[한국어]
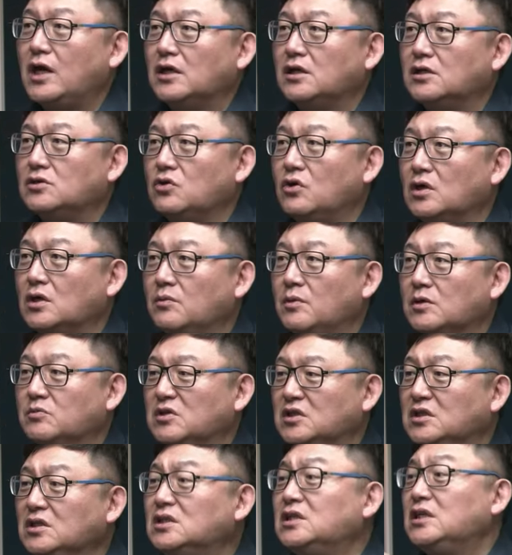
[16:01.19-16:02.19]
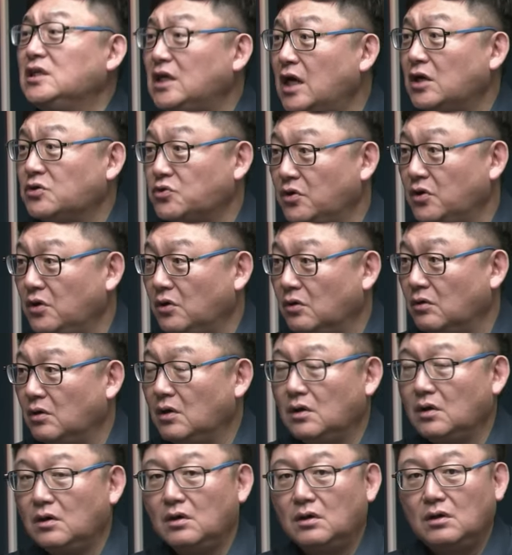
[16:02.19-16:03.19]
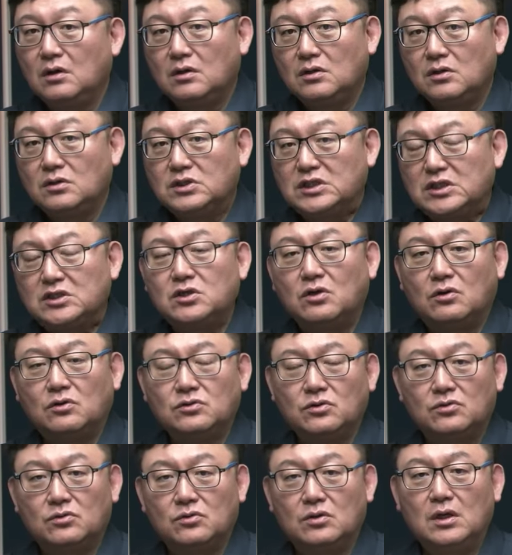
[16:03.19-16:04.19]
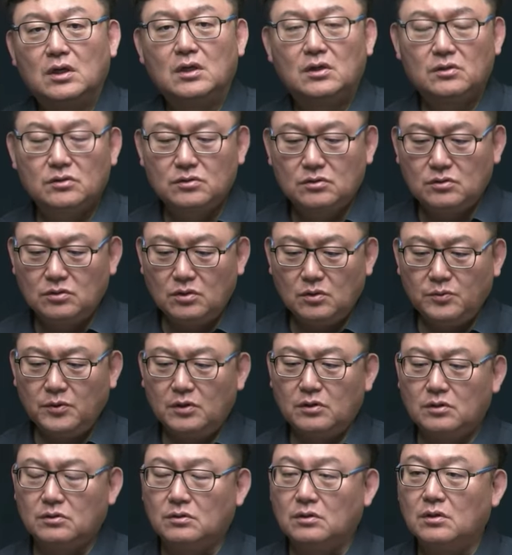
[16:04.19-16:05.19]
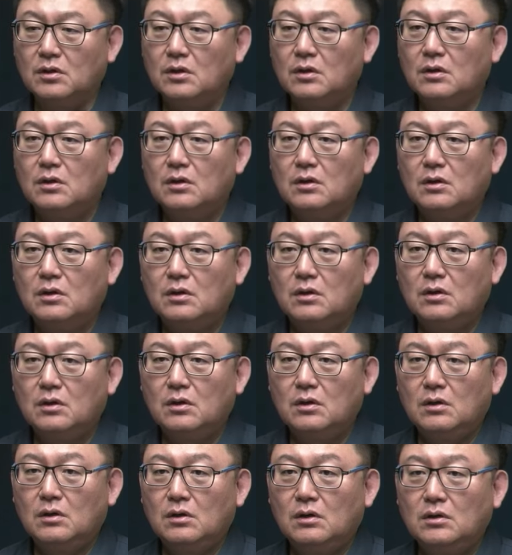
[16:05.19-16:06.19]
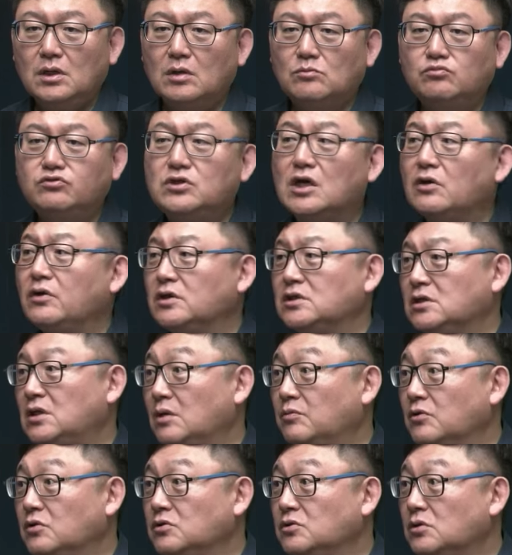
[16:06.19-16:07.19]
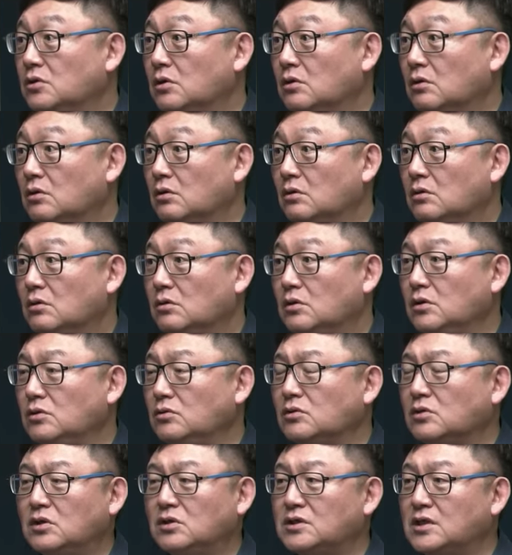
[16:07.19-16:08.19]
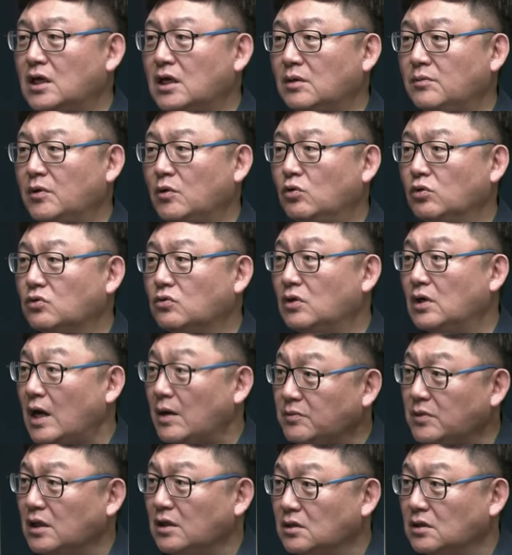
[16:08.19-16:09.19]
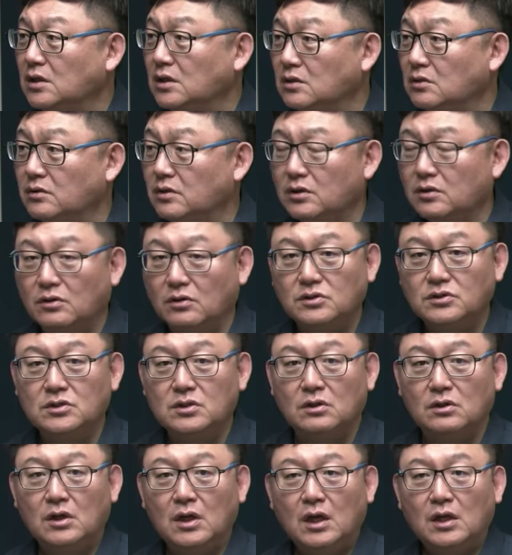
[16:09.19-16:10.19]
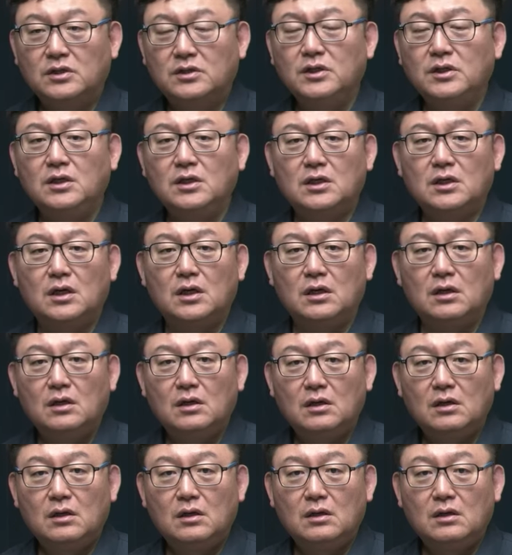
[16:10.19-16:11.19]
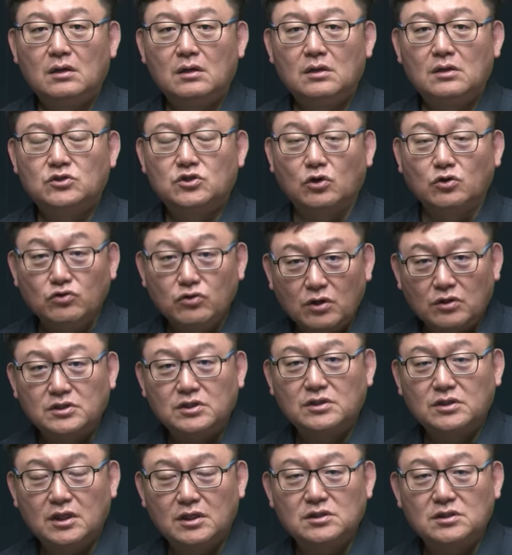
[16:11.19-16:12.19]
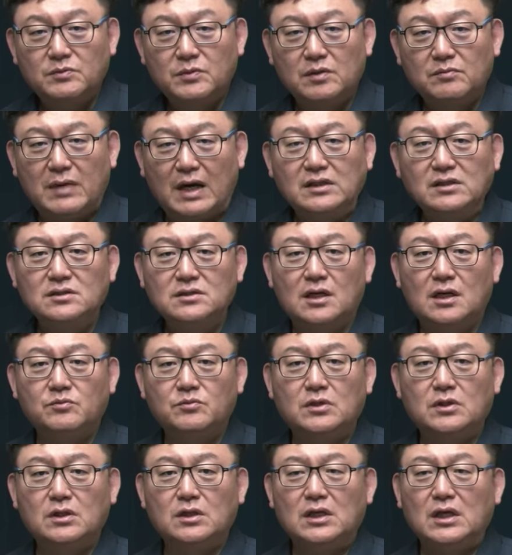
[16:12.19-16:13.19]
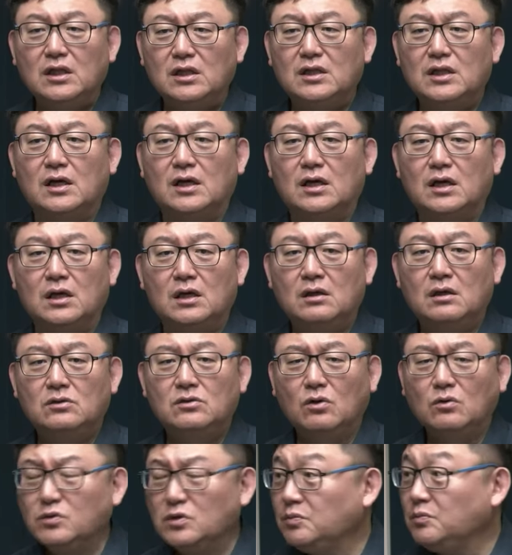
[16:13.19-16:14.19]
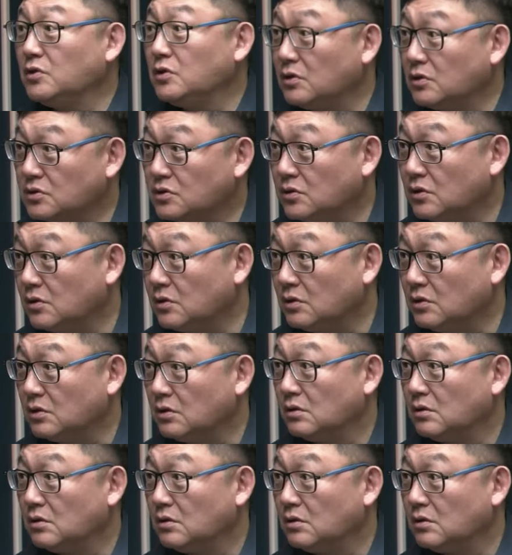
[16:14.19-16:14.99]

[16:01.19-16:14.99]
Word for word: 아니라 정확히 말하면 느끼게 해줘요. 음. 시적 언어로. 그렇죠. 그러면 그냥 무장해제 돼버리죠. 그리고 그 사람의 고통을 함께 느끼는 거예요, 거기서. 그러니까 저도 역시 그랬지만 많은 사람들이 읽다가 너무 힘들어서 음.